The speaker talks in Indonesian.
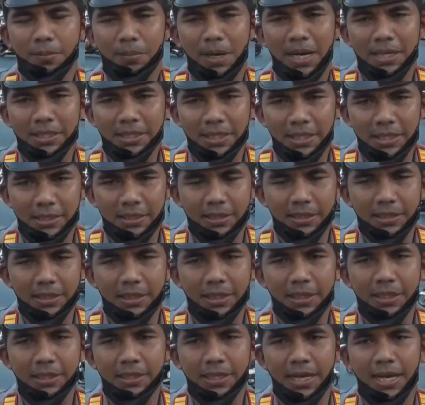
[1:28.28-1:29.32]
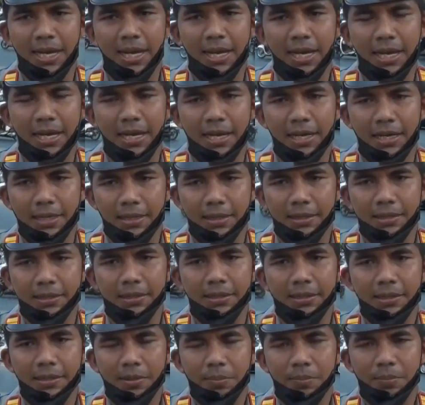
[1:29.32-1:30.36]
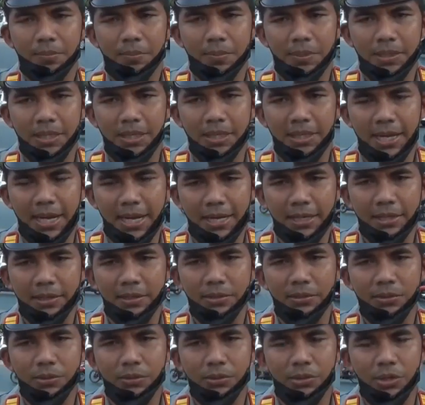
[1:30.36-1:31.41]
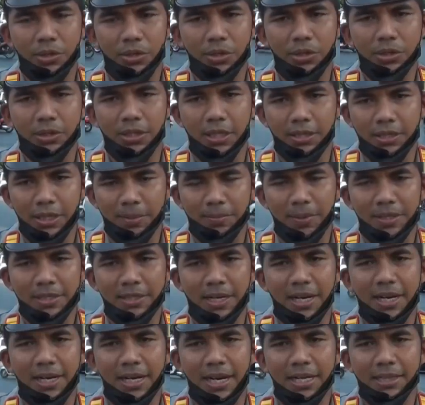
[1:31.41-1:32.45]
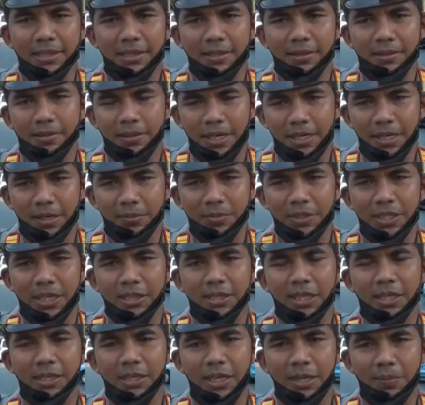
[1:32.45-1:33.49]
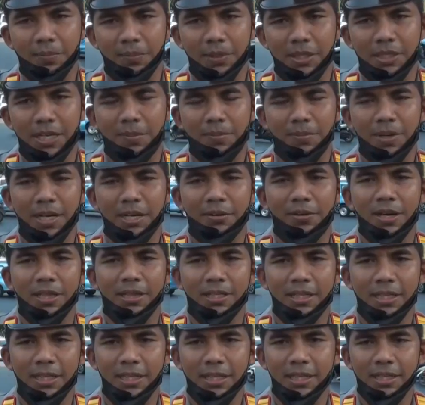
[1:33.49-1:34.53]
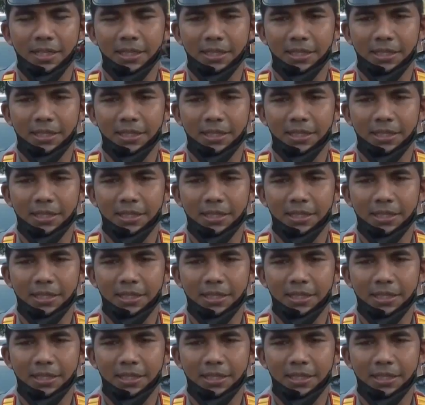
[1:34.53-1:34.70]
macet, kita tindak untuk tertib masyarakat agar bisa tertib tidak melewati